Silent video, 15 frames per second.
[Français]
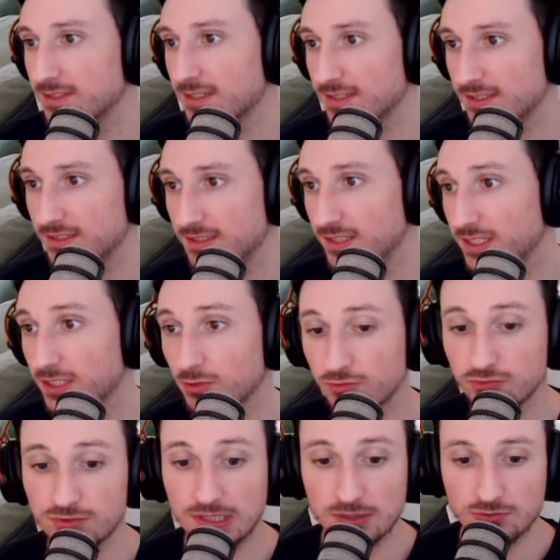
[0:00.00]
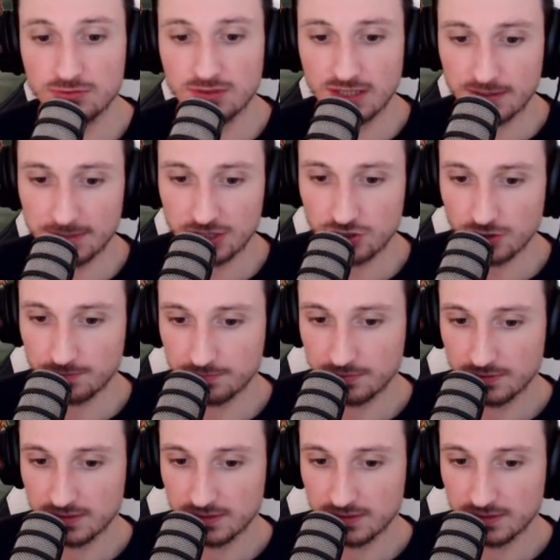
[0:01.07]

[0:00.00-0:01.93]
statistiques et au coude à coude dans les match-up.